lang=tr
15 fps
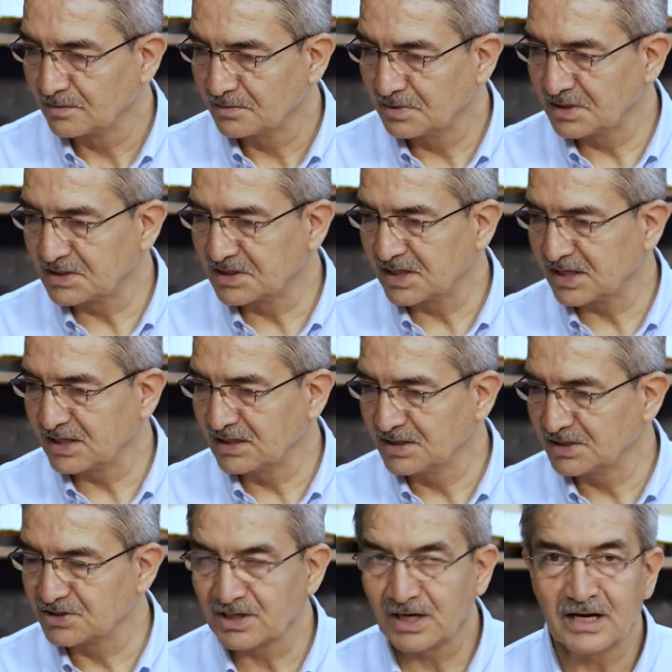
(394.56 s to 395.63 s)
Bir de
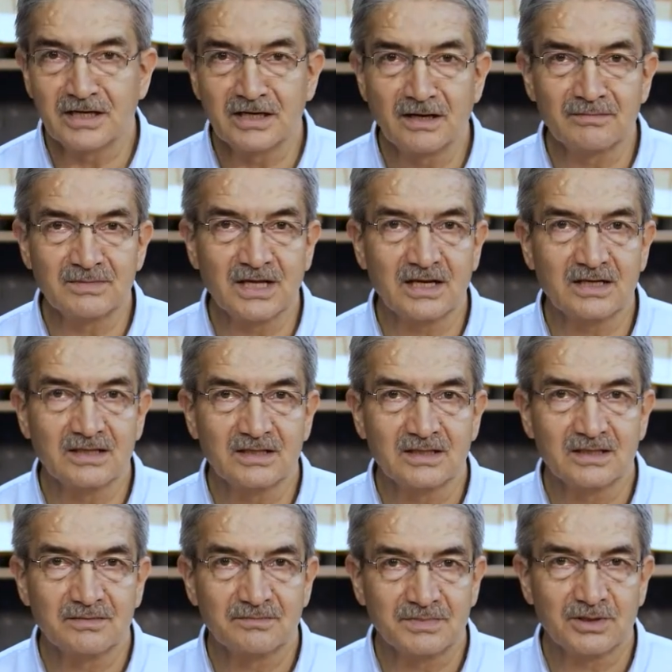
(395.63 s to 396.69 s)
cehennemden
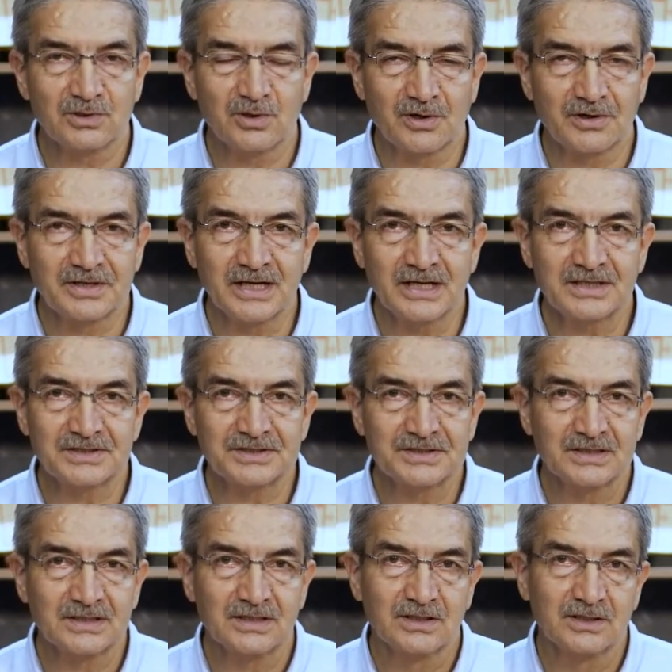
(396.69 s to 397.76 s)
bir örnek.
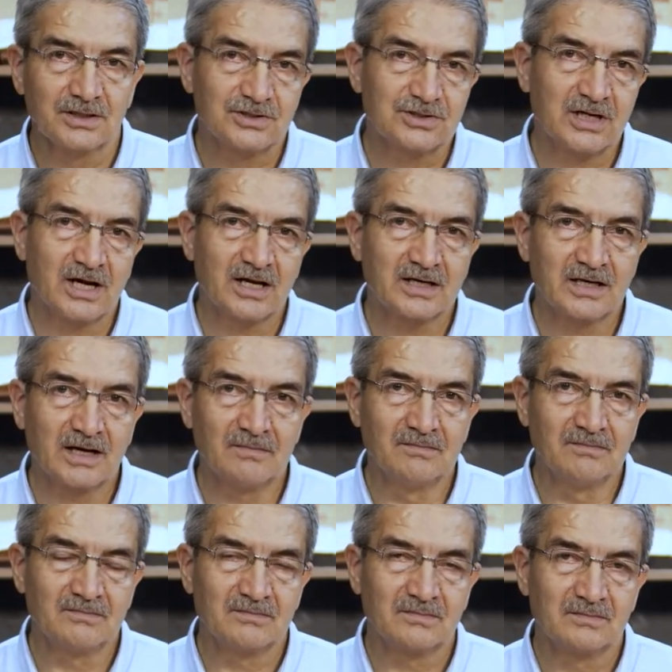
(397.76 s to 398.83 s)

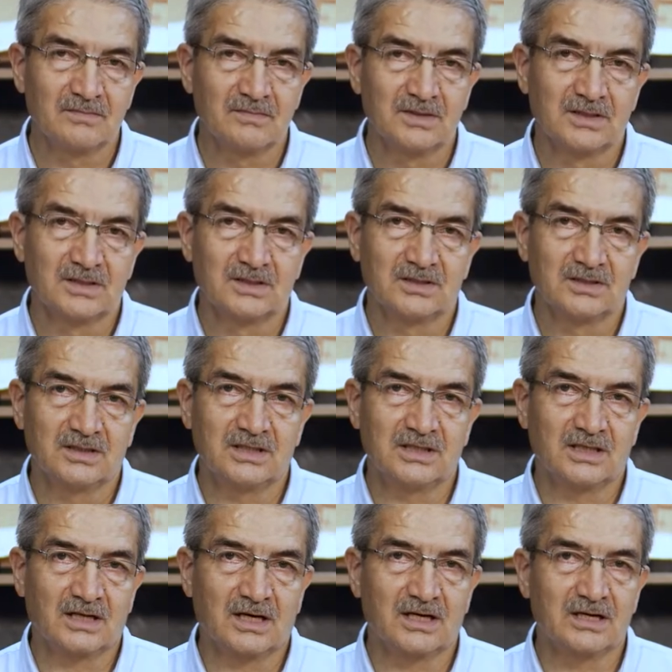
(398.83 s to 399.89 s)
Cehennem
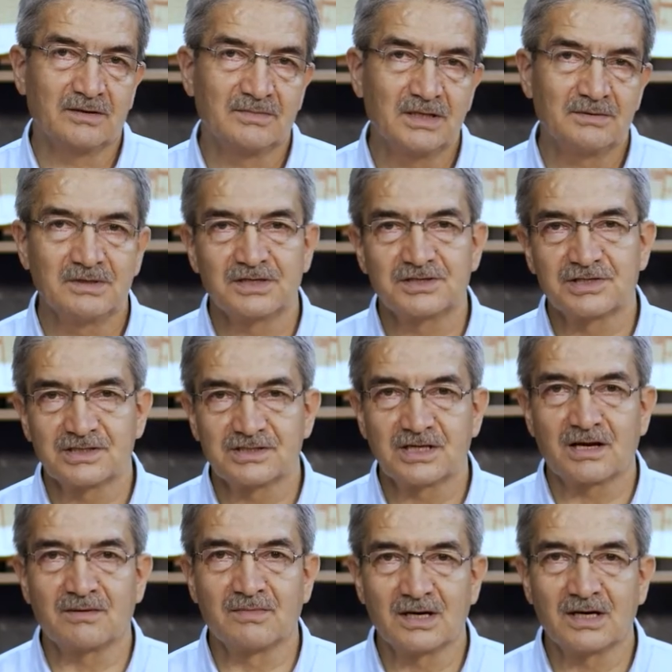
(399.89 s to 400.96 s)
diğer alemde bir
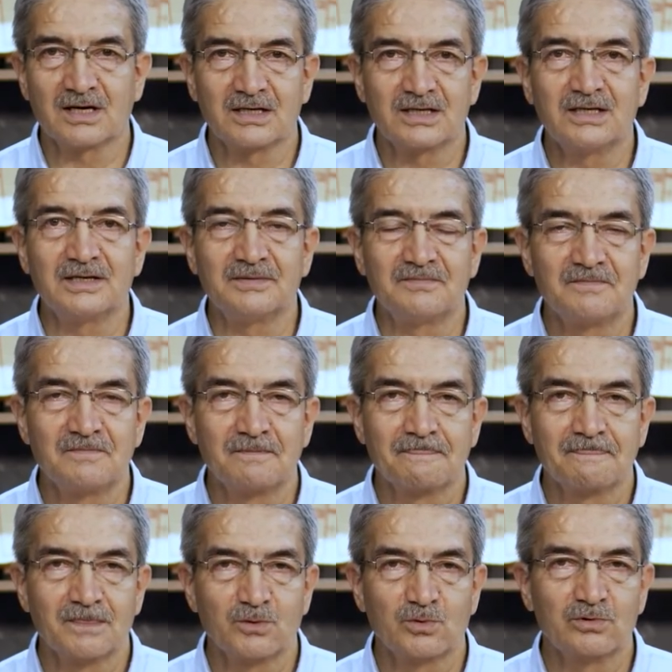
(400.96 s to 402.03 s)
ceza mahalli.
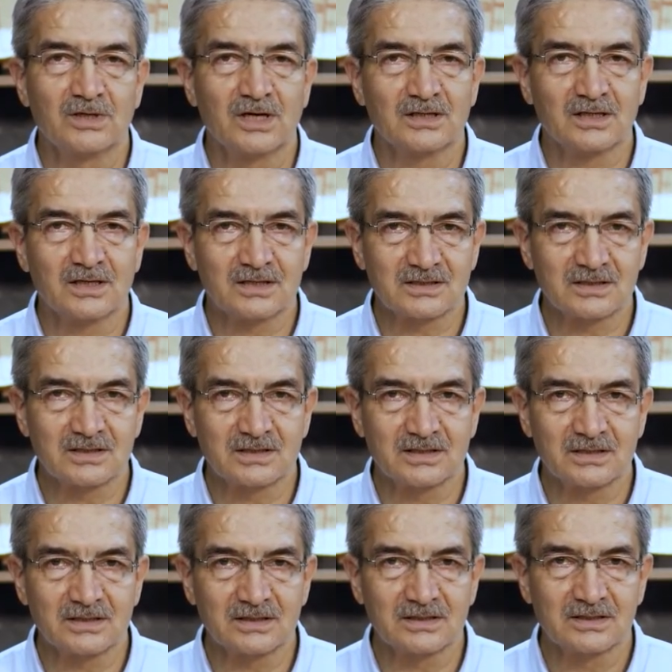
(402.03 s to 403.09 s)
Dünyada nasıl
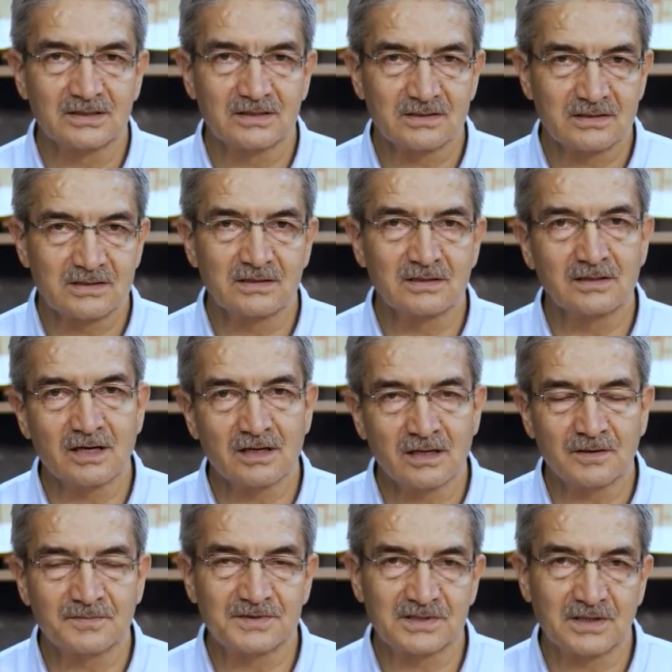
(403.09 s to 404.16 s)
ki zindan,
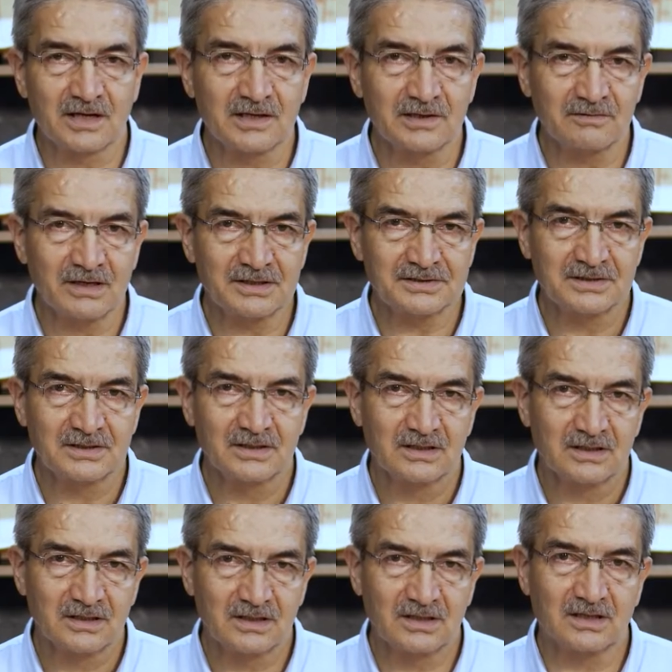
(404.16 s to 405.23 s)
hapishane var,
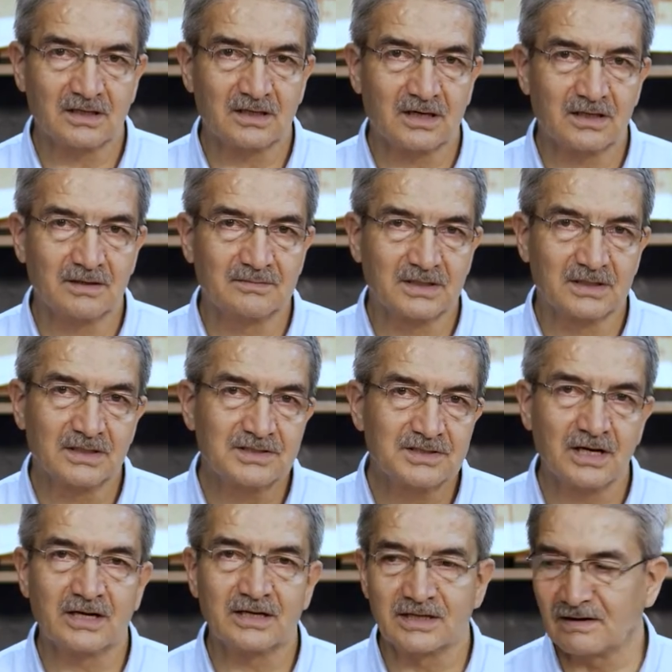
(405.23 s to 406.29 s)
diğer alemde de
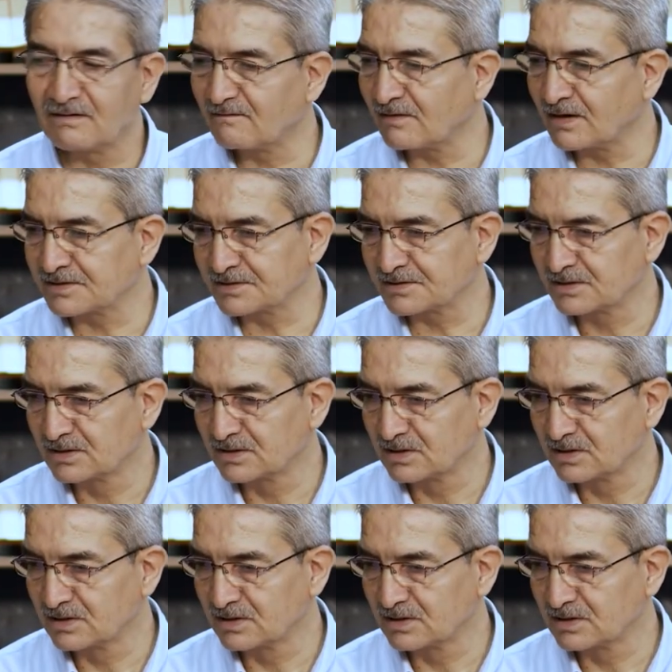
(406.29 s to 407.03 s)
cehennem var.